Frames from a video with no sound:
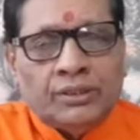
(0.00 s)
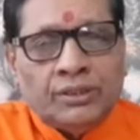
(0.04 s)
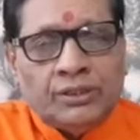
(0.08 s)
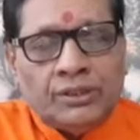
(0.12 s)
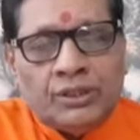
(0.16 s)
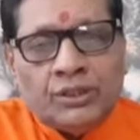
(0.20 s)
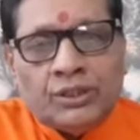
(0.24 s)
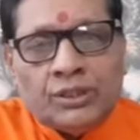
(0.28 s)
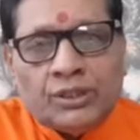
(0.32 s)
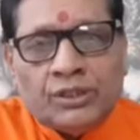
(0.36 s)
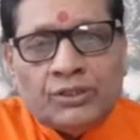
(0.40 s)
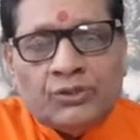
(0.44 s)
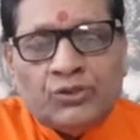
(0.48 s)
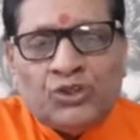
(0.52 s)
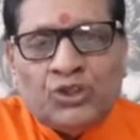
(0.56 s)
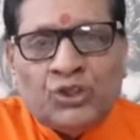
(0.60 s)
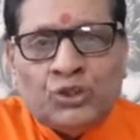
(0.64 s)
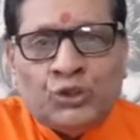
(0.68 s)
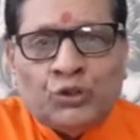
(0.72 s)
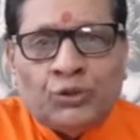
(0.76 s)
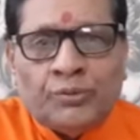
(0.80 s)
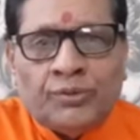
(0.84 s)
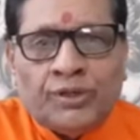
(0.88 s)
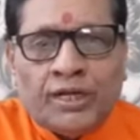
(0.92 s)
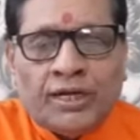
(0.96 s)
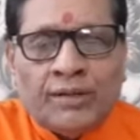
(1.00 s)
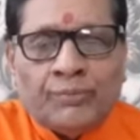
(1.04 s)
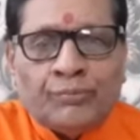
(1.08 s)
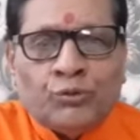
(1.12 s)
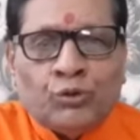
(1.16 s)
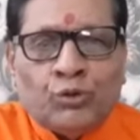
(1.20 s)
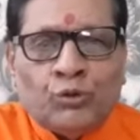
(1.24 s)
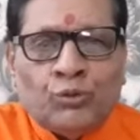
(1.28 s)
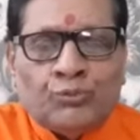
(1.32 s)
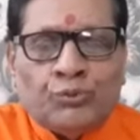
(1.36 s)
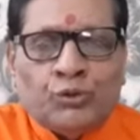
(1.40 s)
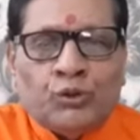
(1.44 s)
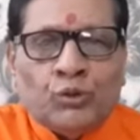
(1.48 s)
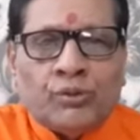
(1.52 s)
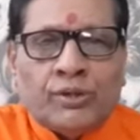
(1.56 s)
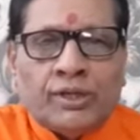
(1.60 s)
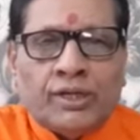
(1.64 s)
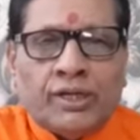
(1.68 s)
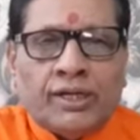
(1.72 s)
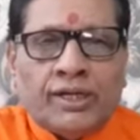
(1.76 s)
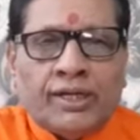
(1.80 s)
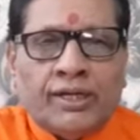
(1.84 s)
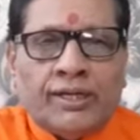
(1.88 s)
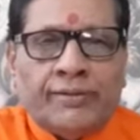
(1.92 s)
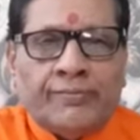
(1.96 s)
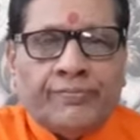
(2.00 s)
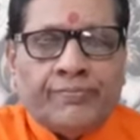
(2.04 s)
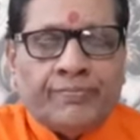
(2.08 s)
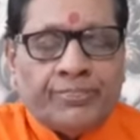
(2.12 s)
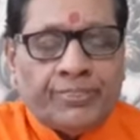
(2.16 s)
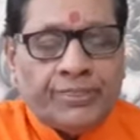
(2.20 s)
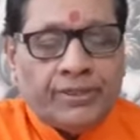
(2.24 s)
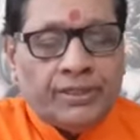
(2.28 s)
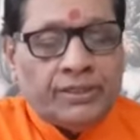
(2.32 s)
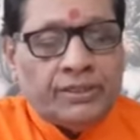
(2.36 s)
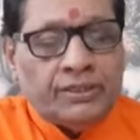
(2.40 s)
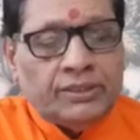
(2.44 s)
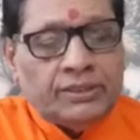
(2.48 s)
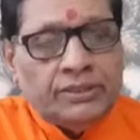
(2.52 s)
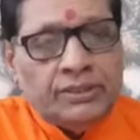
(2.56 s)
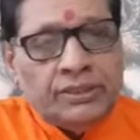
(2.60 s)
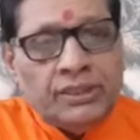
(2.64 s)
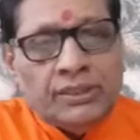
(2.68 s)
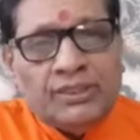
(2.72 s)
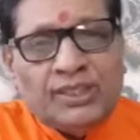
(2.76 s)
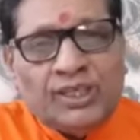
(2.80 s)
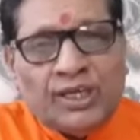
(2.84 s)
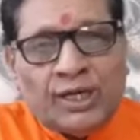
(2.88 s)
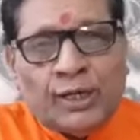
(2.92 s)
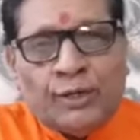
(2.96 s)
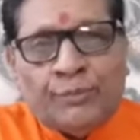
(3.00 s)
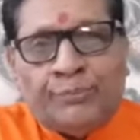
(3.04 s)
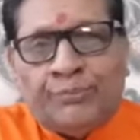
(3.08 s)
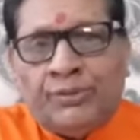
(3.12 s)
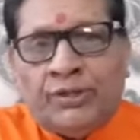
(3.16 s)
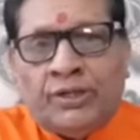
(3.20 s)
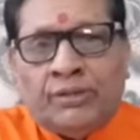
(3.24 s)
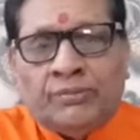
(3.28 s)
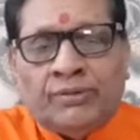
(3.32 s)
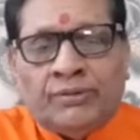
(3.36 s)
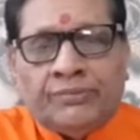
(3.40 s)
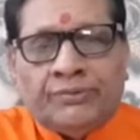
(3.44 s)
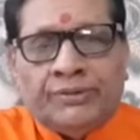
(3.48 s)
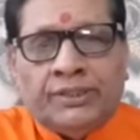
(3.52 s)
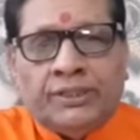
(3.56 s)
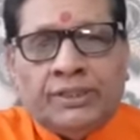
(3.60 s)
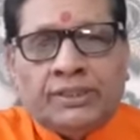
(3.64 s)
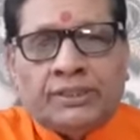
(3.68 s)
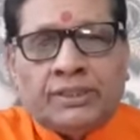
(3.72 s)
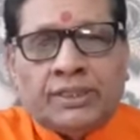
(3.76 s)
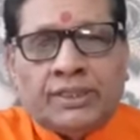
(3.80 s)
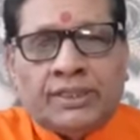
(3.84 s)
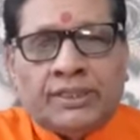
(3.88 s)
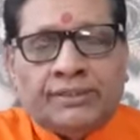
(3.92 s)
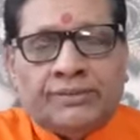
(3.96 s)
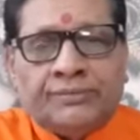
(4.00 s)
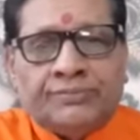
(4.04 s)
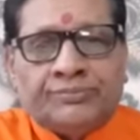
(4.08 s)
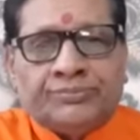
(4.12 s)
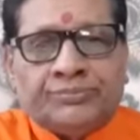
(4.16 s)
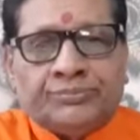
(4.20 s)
किन किन चीज़ों में आपको उपयोग करना है यदि आप फिल्म अभिनेता हैं